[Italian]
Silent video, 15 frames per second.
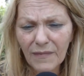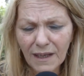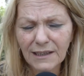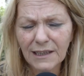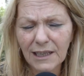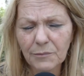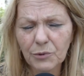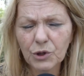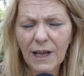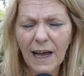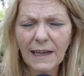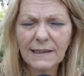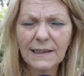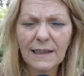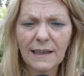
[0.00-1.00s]
dei
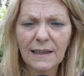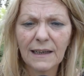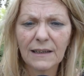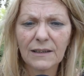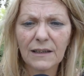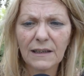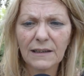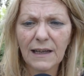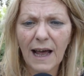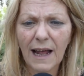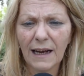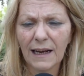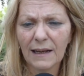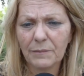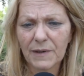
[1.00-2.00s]
deputati eh,
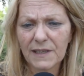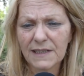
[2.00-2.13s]
al,